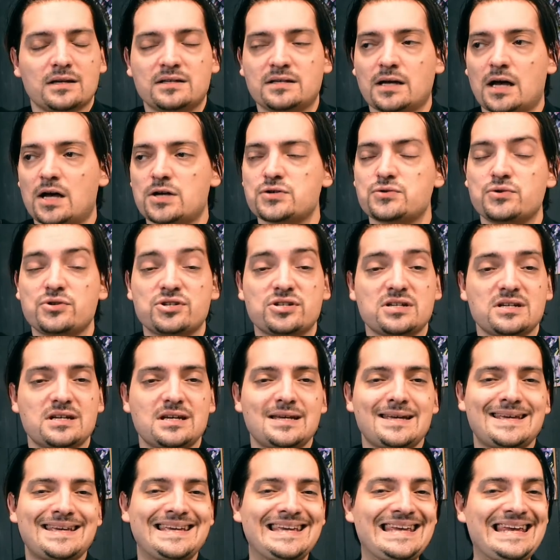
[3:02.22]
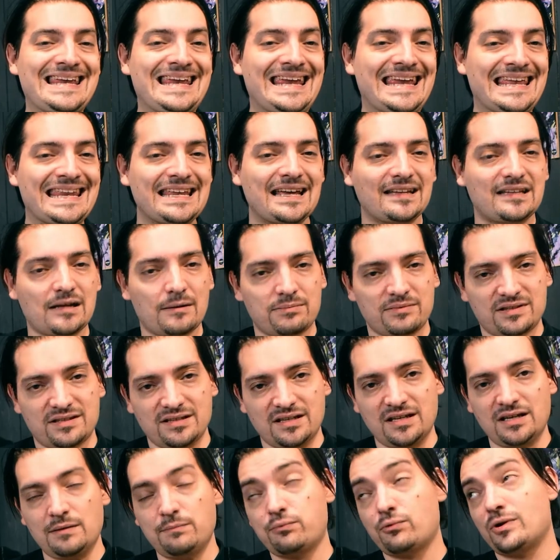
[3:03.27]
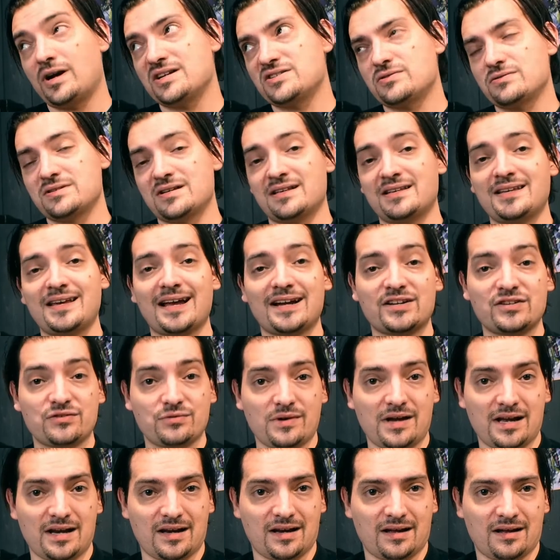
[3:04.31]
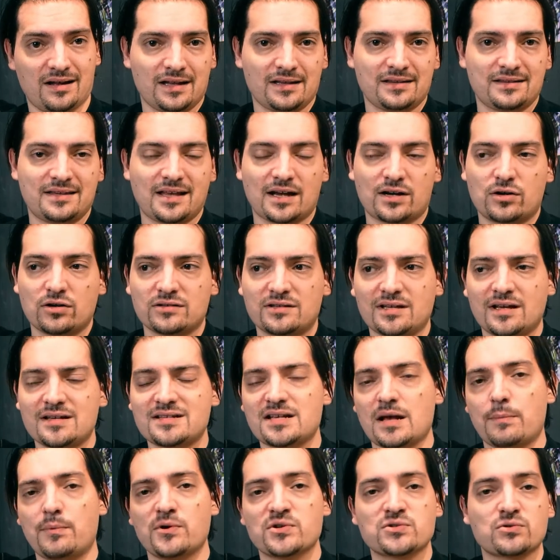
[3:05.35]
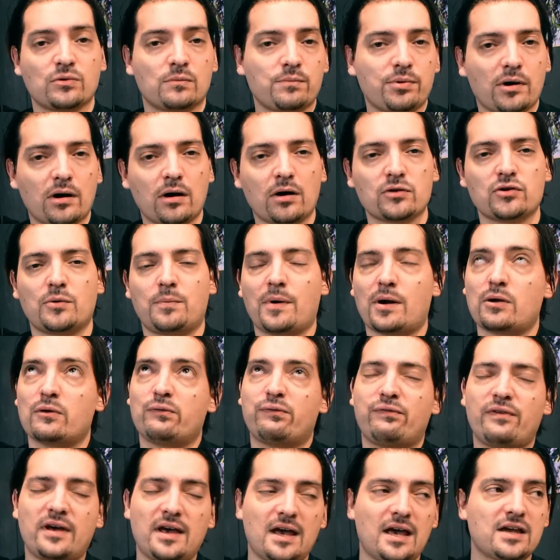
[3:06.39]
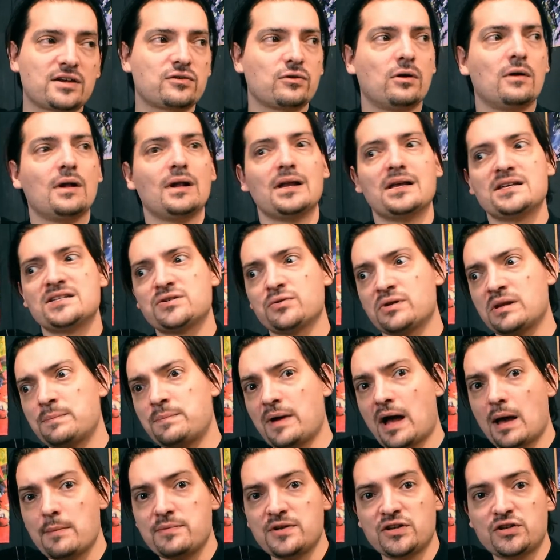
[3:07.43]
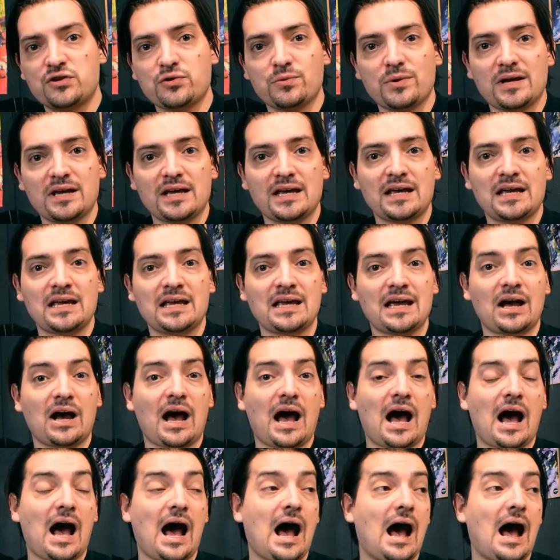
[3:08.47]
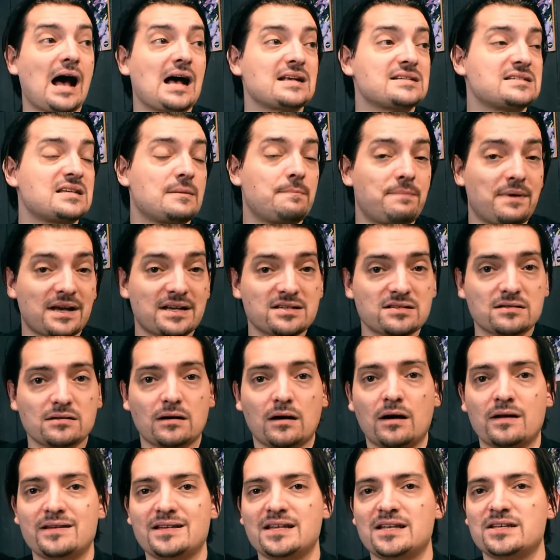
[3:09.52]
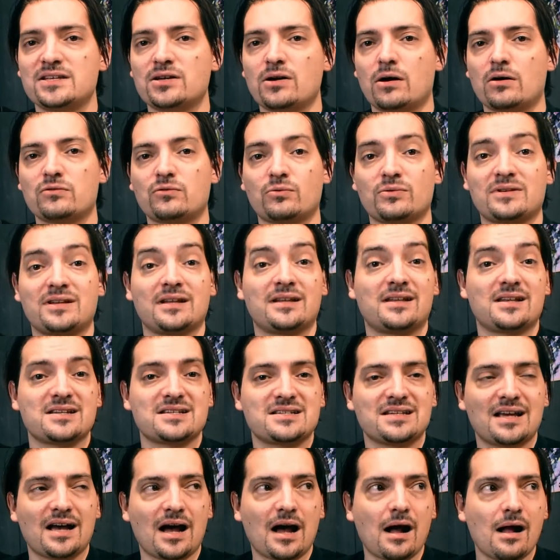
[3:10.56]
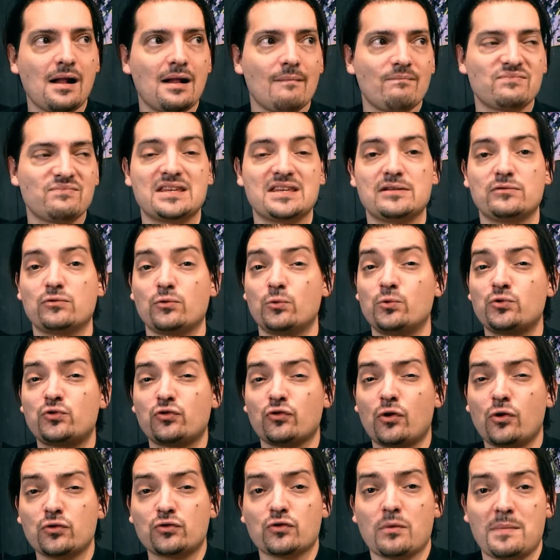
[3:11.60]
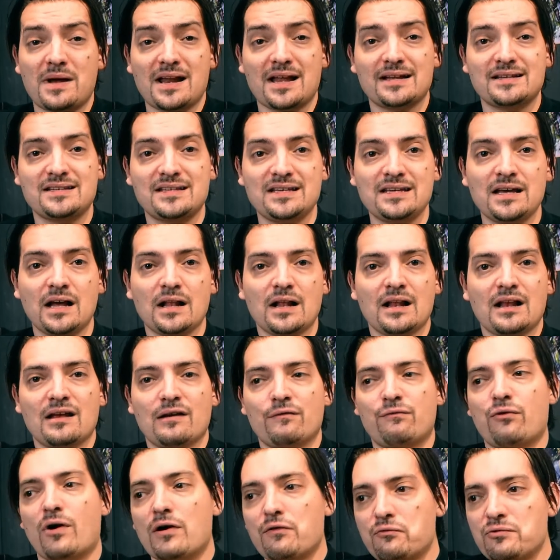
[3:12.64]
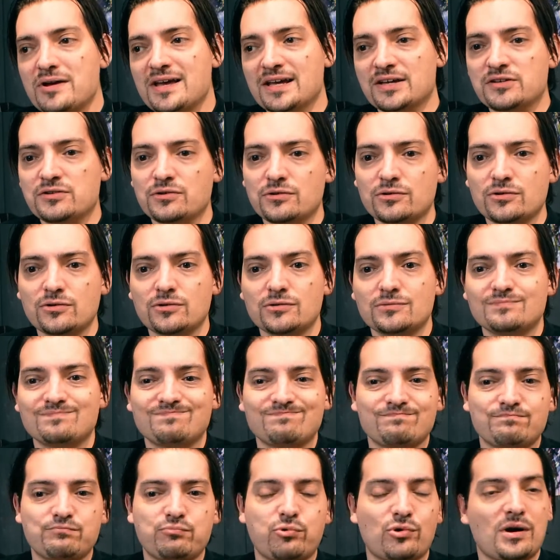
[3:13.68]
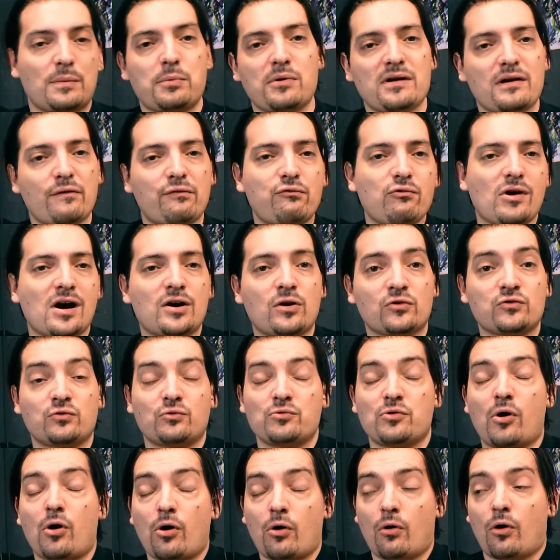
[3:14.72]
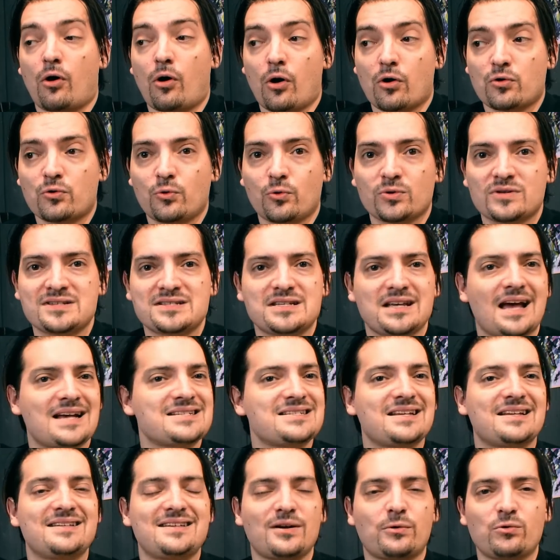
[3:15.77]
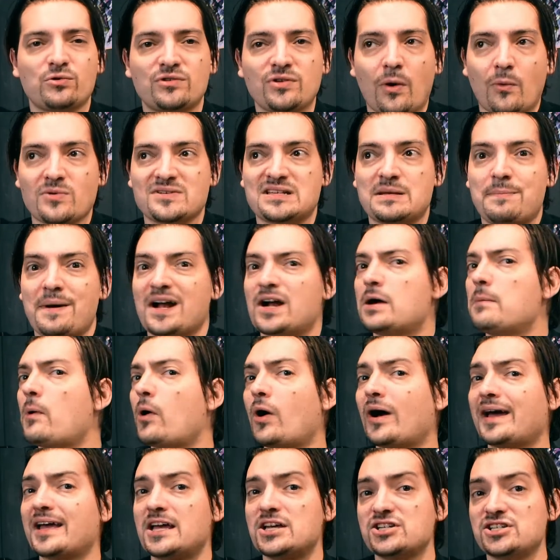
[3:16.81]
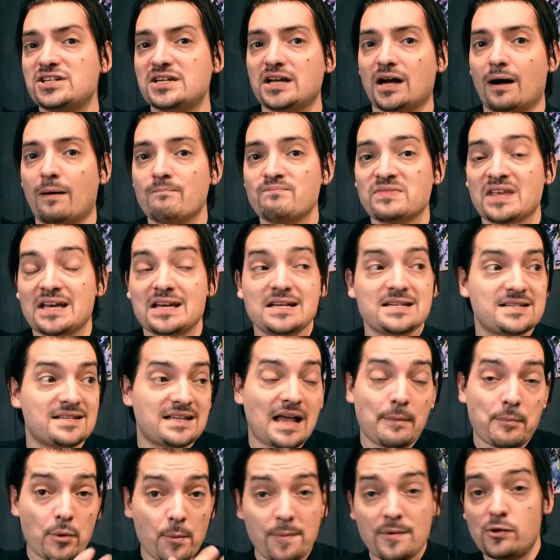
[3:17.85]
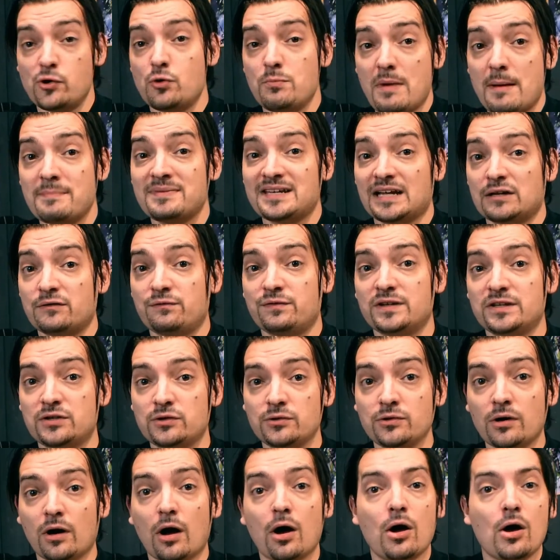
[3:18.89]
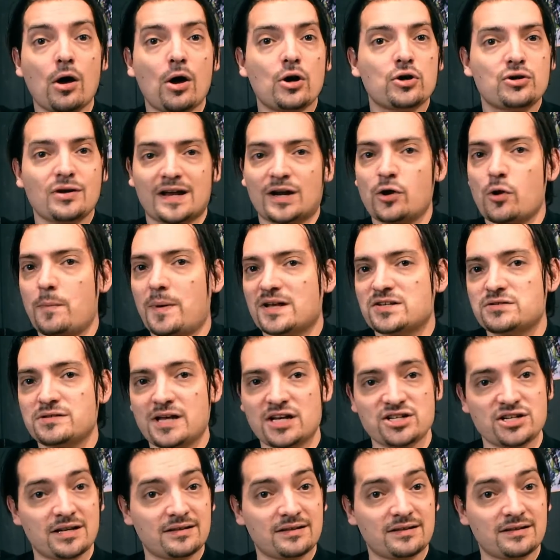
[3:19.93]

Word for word: car jugées inadaptées pour la société actuelle. D'un côté, ça peut se comprendre par le fait que si on n'est pas habitué à ces personnes ayant donc des TCA ou autres maladies, faut avouer que pour la première fois quand on en rencontre, c'est assez déroutant, on ne sait pas comment réagir. C'est un peu le même cas de figure qu'avec le personnage